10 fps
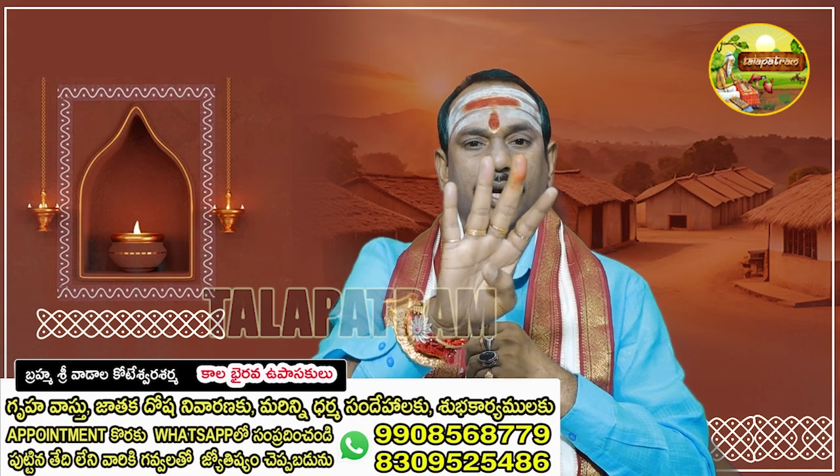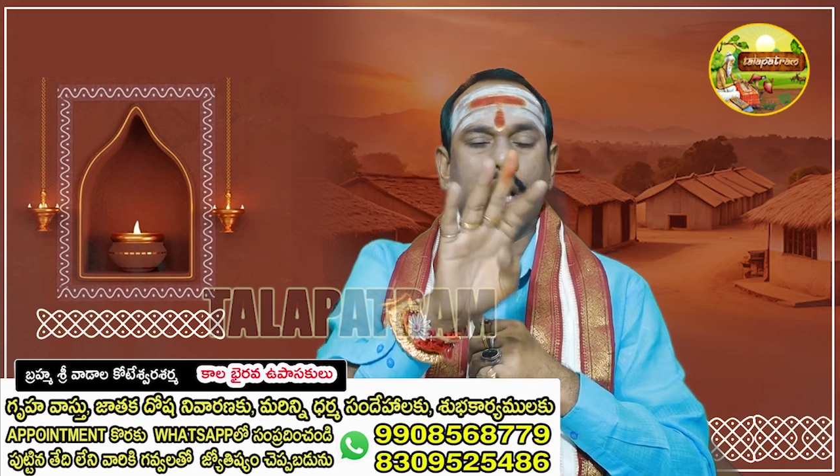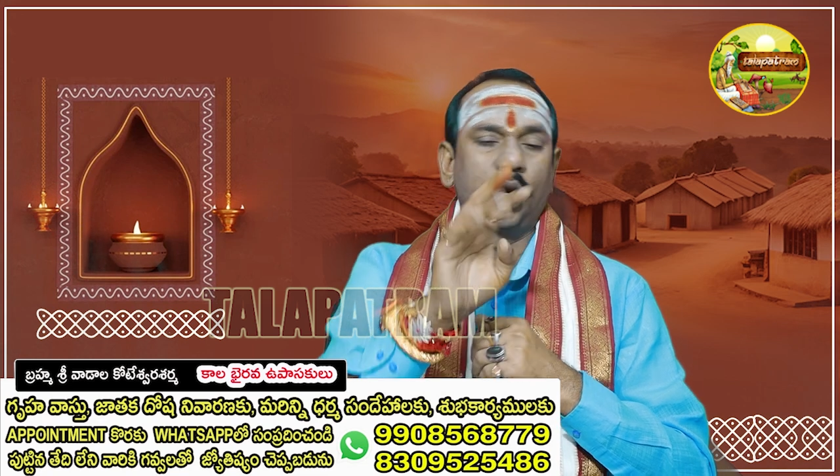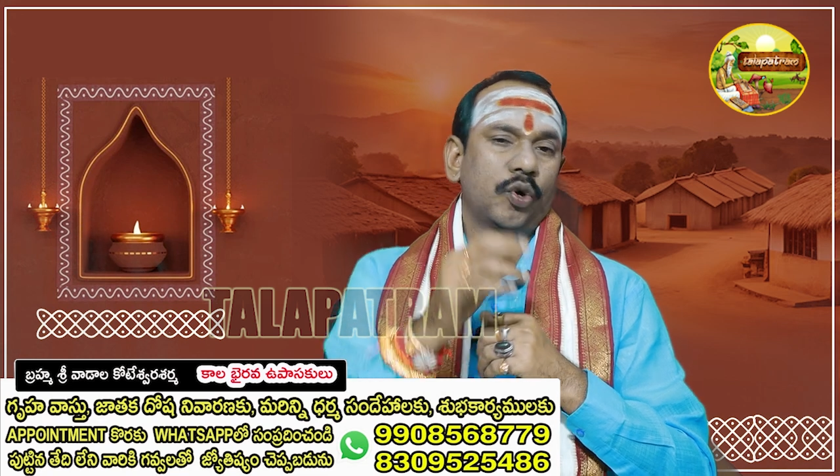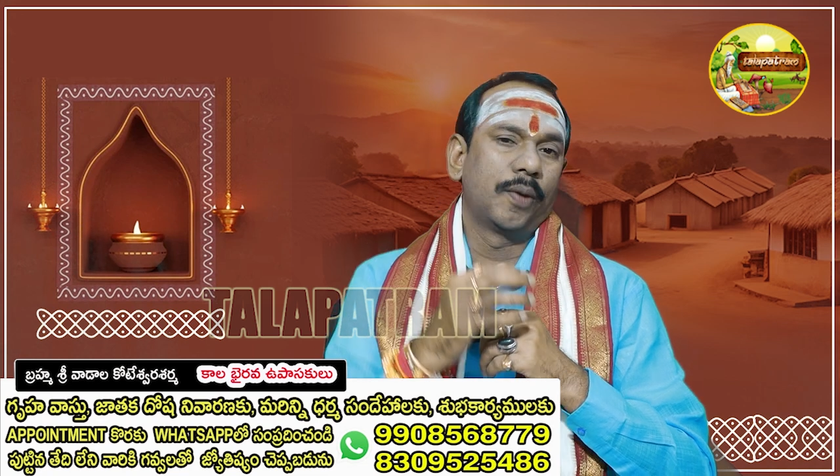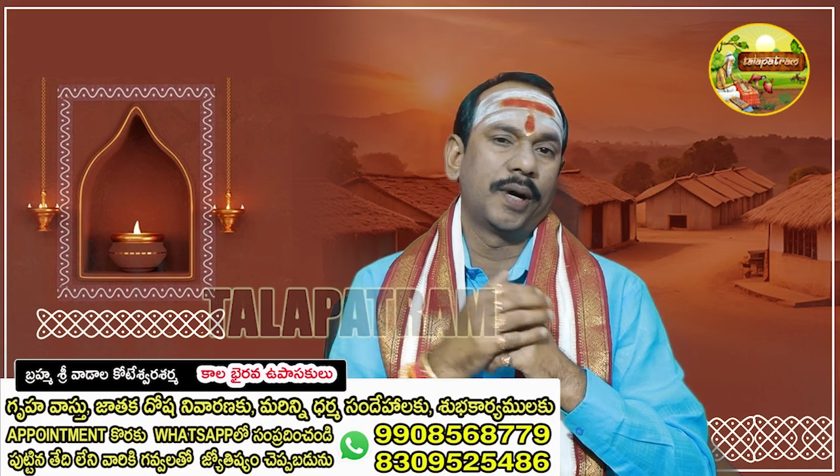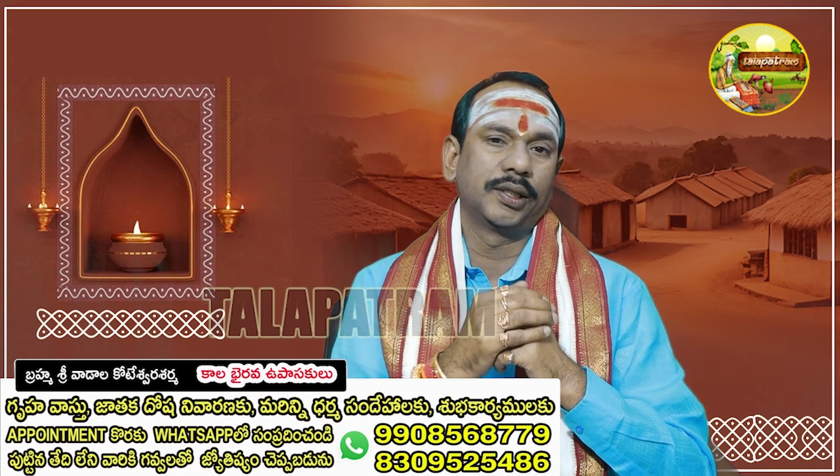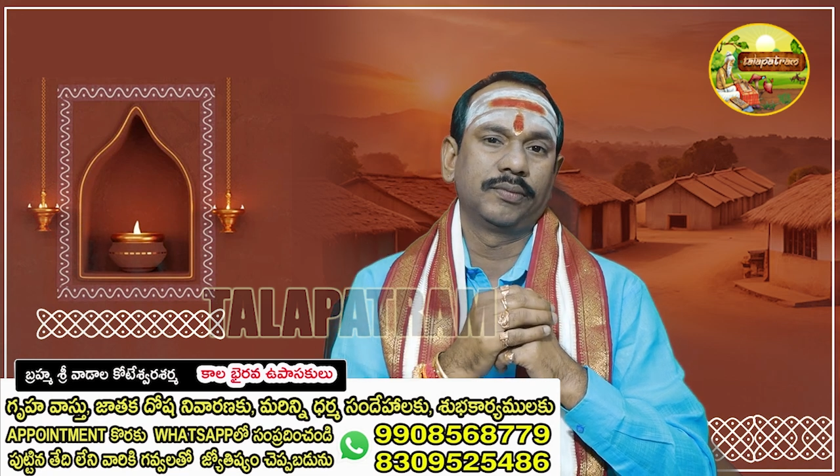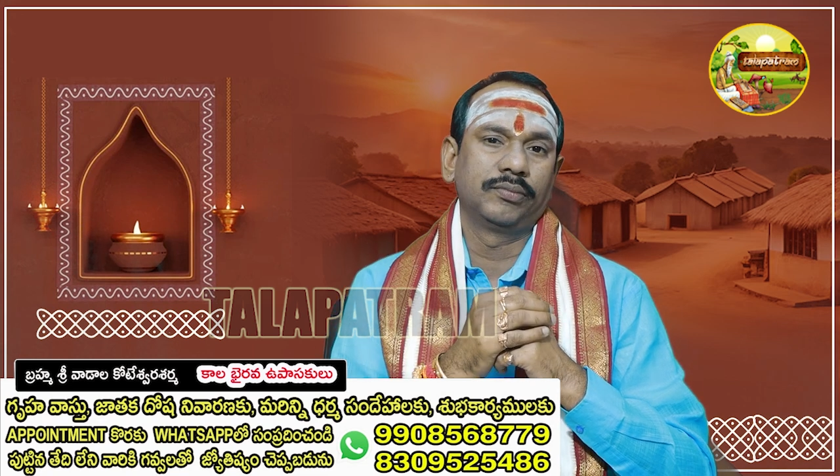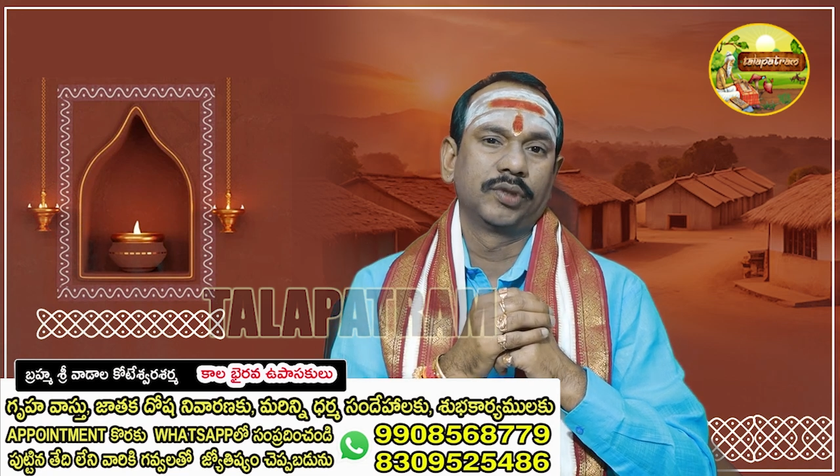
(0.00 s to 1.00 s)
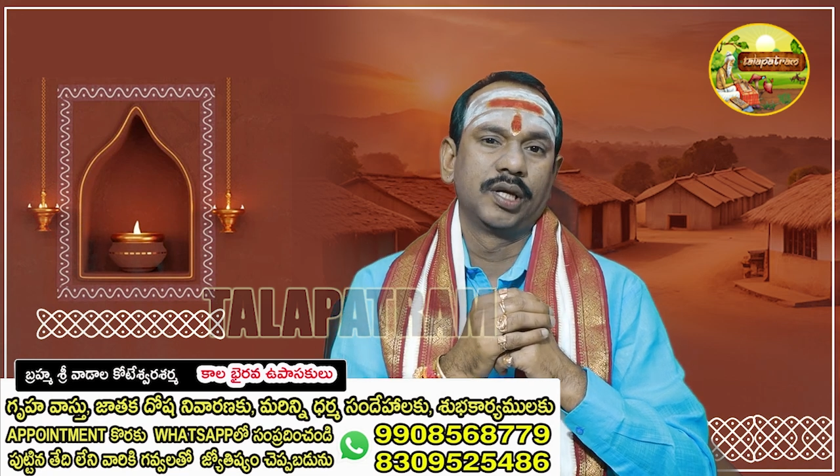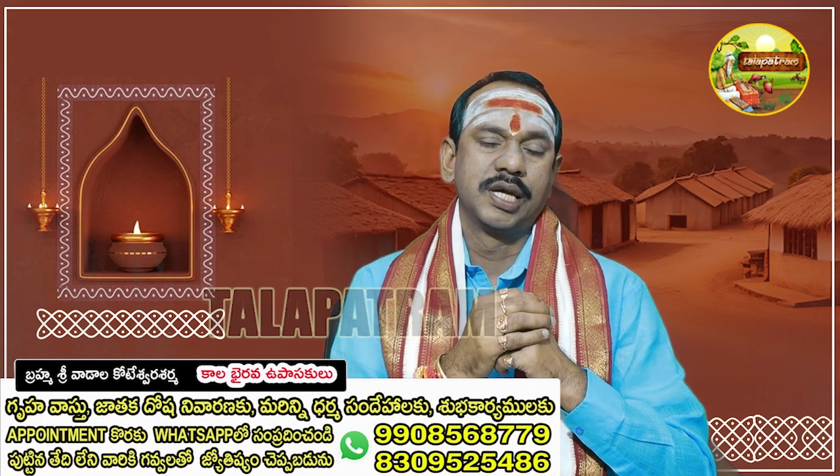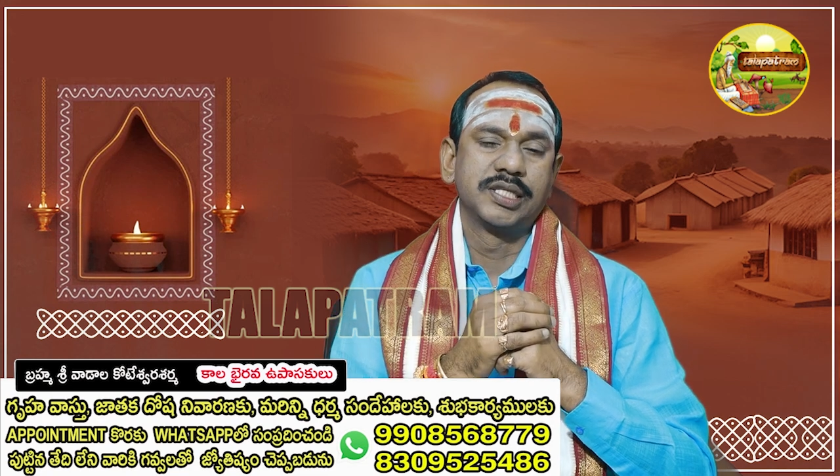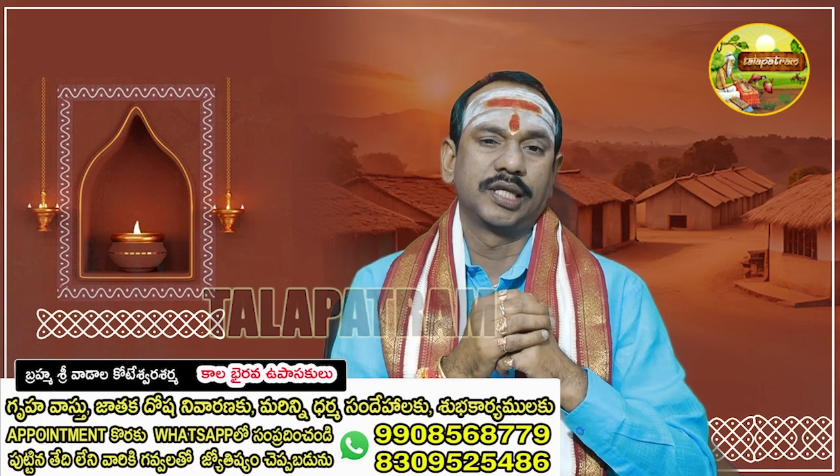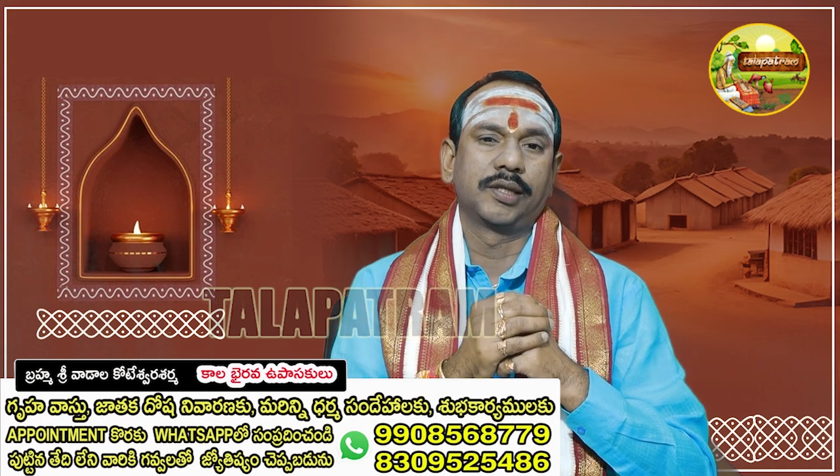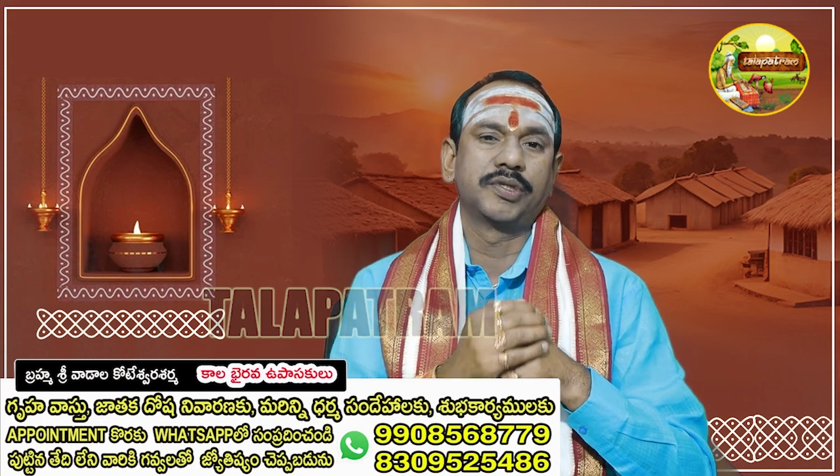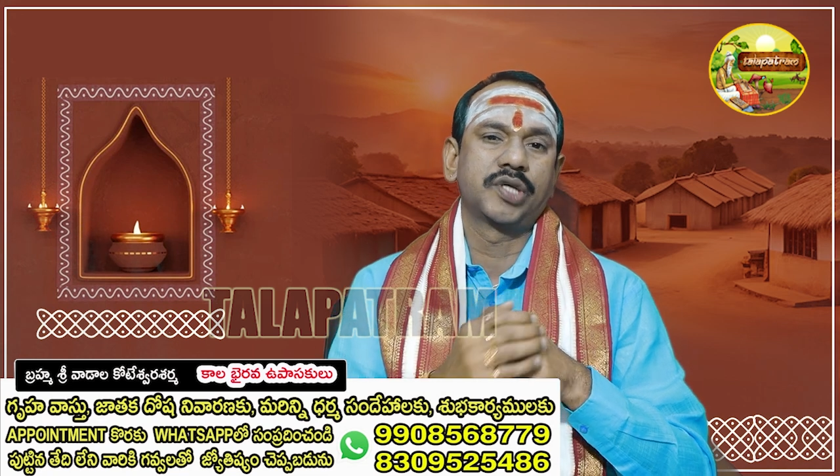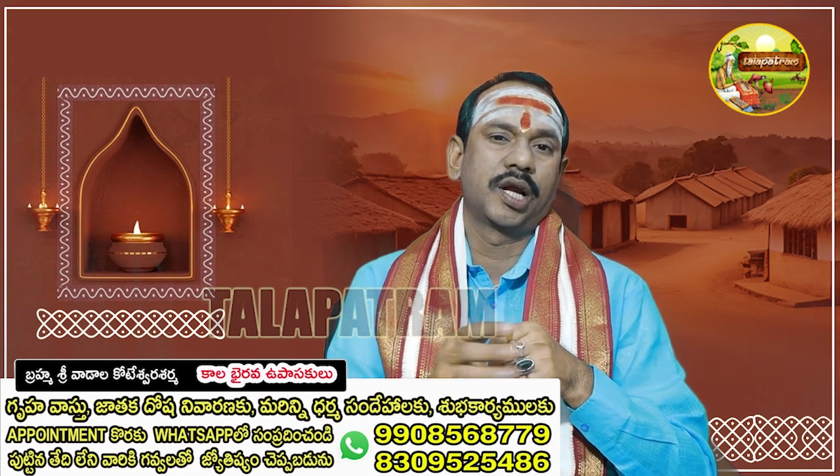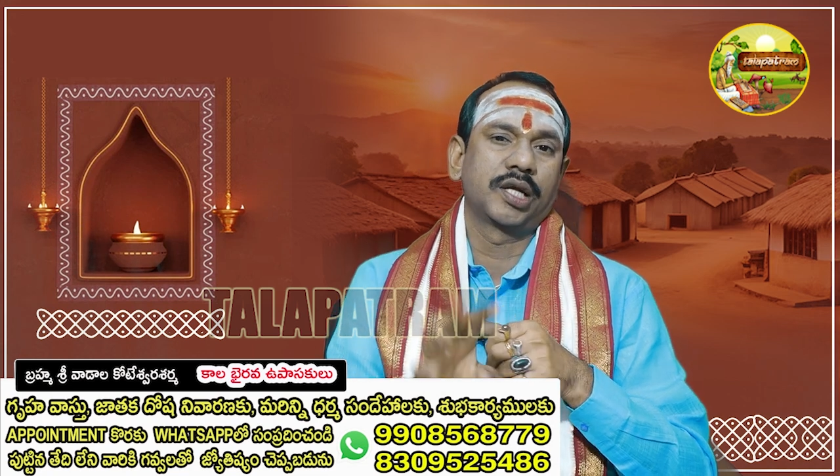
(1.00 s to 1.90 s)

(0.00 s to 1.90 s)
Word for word: నాలుగో పాదం శతభిషా